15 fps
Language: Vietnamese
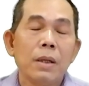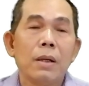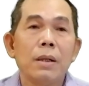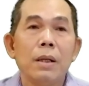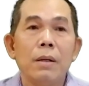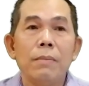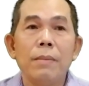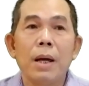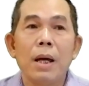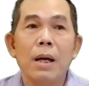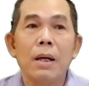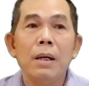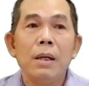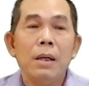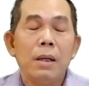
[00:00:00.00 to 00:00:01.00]
còn nếu
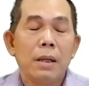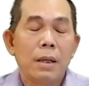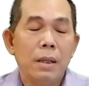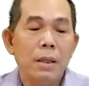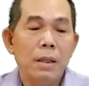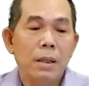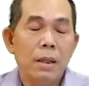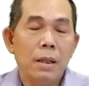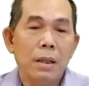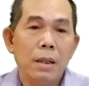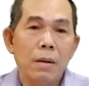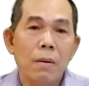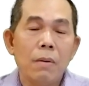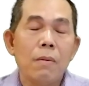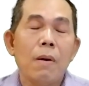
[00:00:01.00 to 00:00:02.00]
mà cái cái
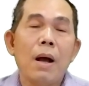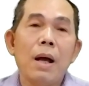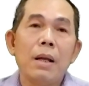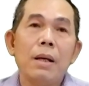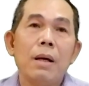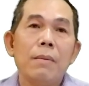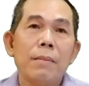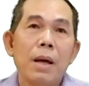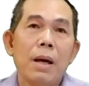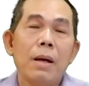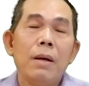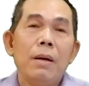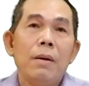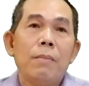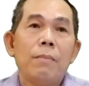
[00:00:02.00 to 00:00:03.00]
cái ổ khóa đó
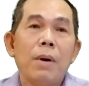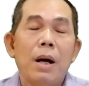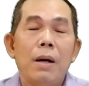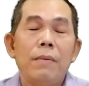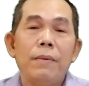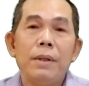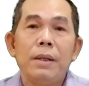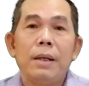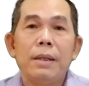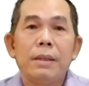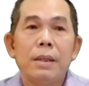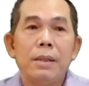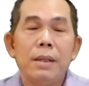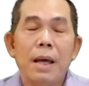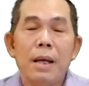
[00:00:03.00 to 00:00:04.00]
mà mở với lại
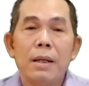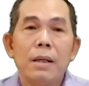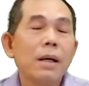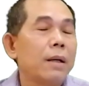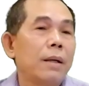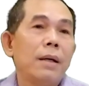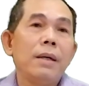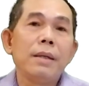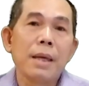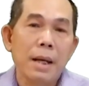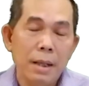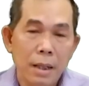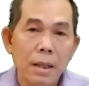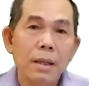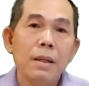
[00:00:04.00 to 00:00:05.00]
thời gian cực kỳ
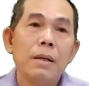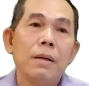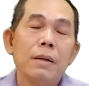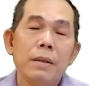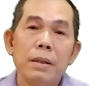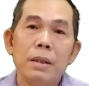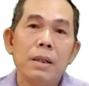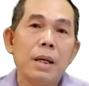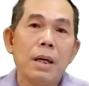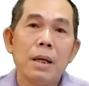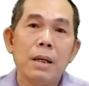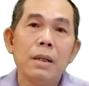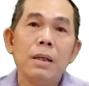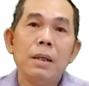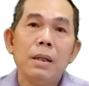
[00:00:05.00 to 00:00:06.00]
nhanh đó thì
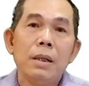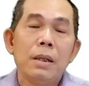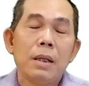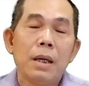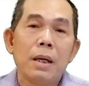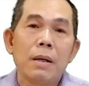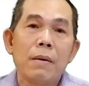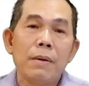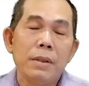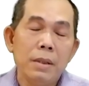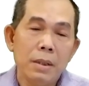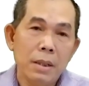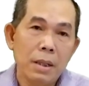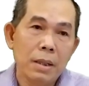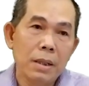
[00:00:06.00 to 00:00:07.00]
là là coi
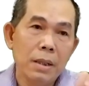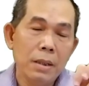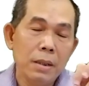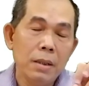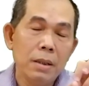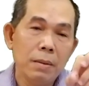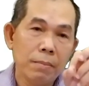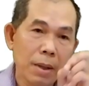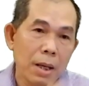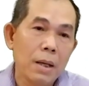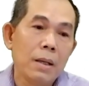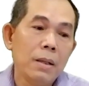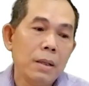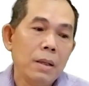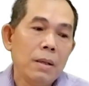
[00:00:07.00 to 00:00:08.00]
như là cái người
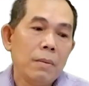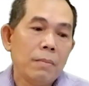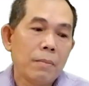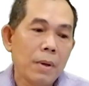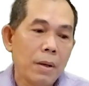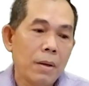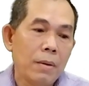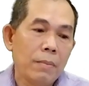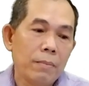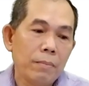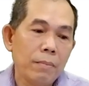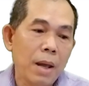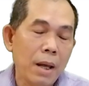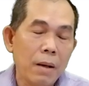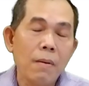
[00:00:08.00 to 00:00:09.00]
mà mà
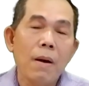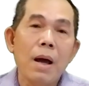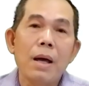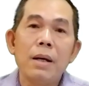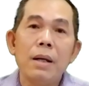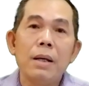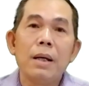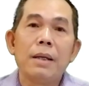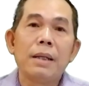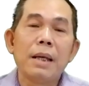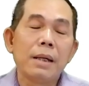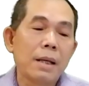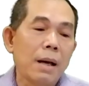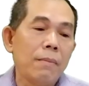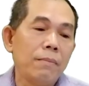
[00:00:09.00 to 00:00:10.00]
bẻ khóa đó là
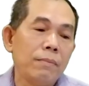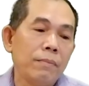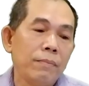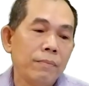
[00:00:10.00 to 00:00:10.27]
thành công